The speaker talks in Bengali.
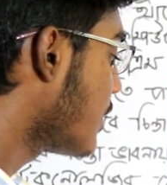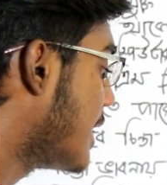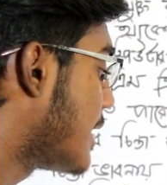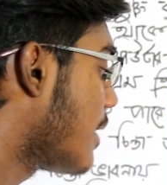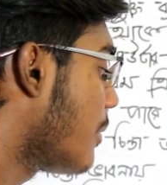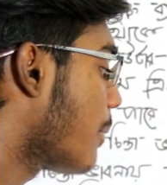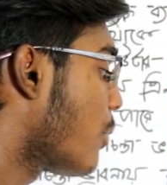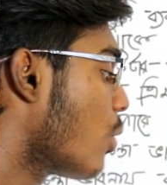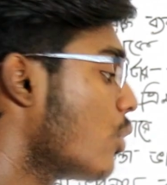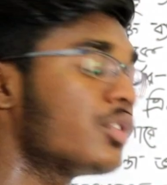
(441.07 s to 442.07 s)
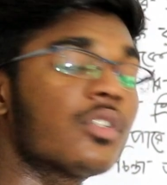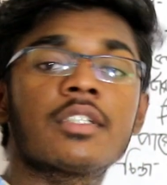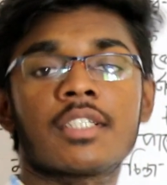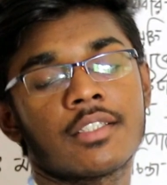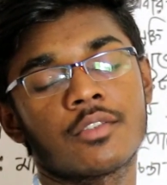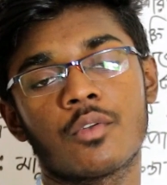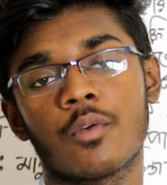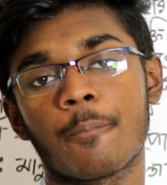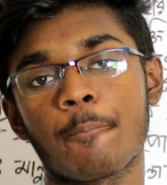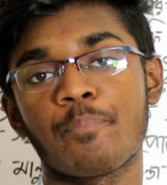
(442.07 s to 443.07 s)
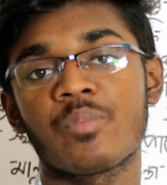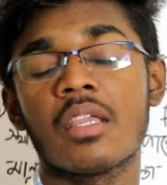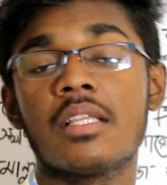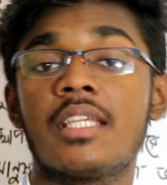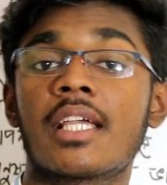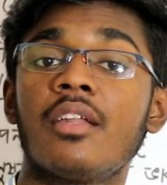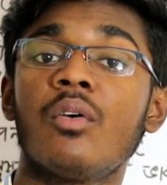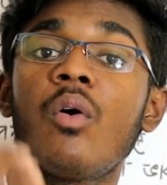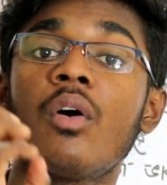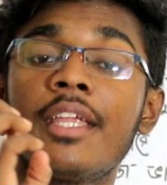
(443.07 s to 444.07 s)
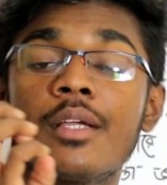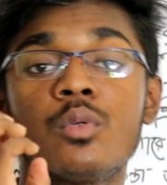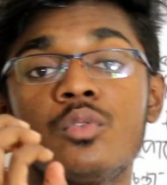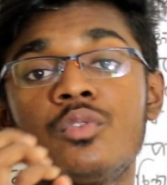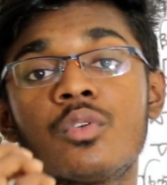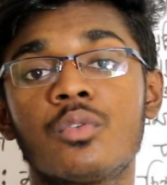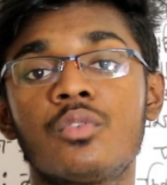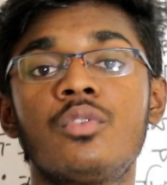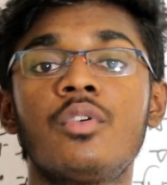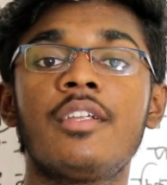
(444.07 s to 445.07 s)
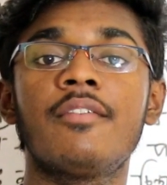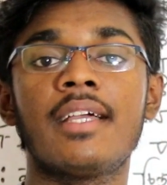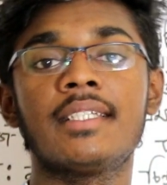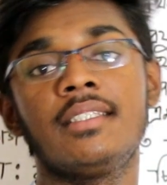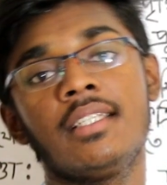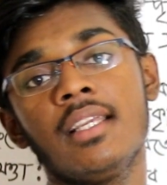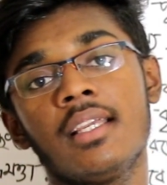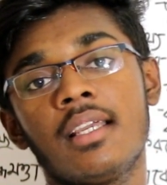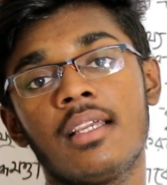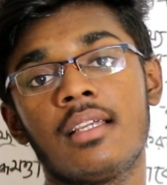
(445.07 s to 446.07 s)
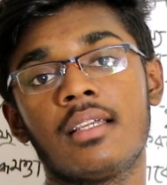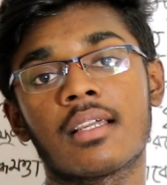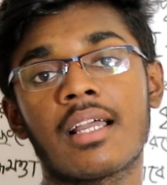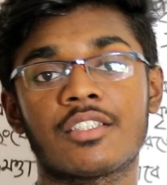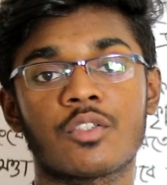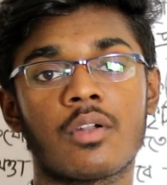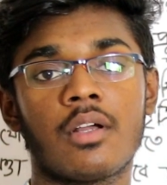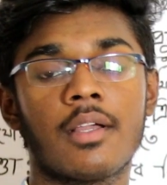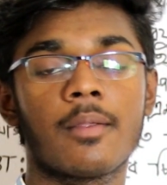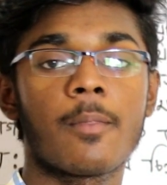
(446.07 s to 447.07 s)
সিস্টেমের প্রকৌশল শাস্ত্র যেখানে অনেক ক্ষুদ্র ক্ষুদ্র ডিভাইস নিয়ে কাজ করা হয়